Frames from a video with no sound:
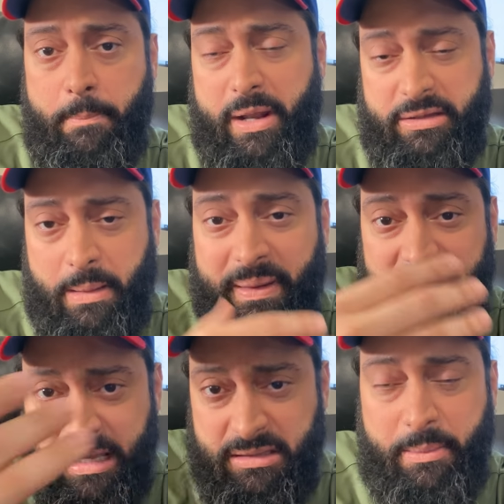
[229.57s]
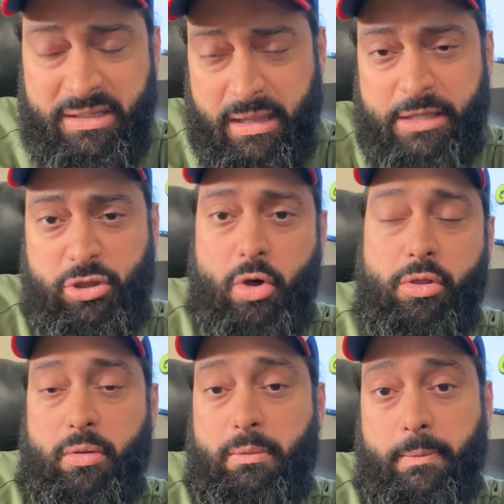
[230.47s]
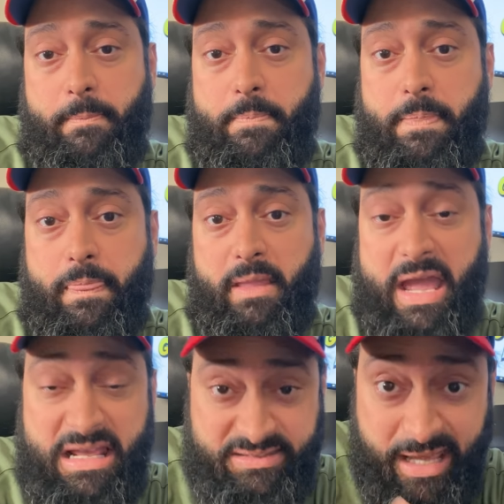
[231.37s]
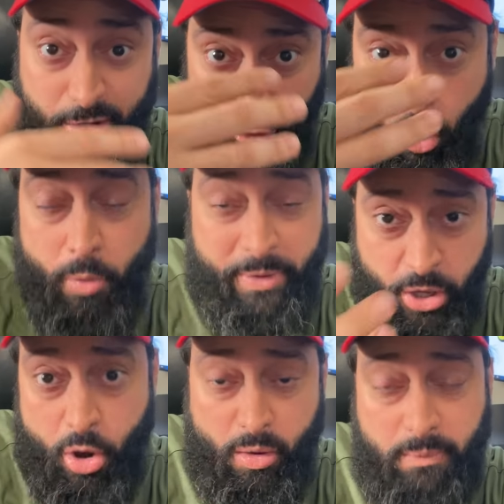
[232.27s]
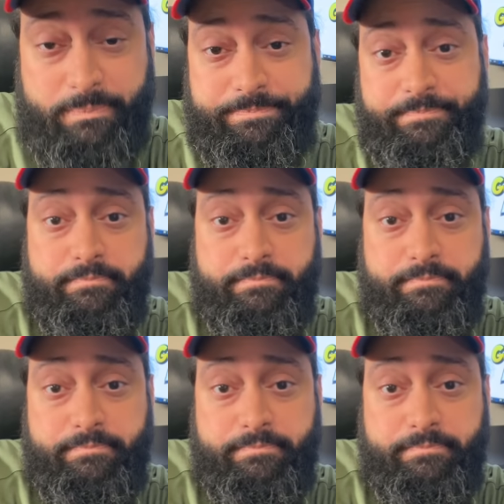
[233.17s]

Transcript: Pero independientemente de todo, ese Rubio,